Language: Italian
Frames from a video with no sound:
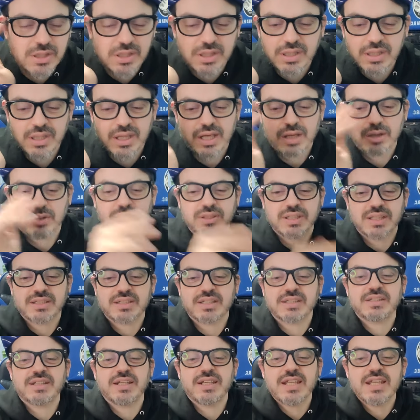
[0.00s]

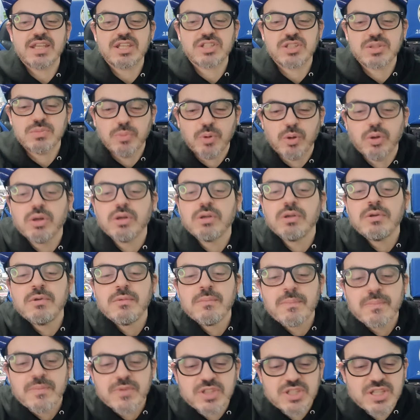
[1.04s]
All'83esimo
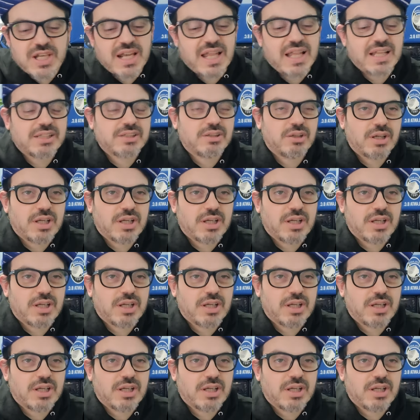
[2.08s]
c'è l'altra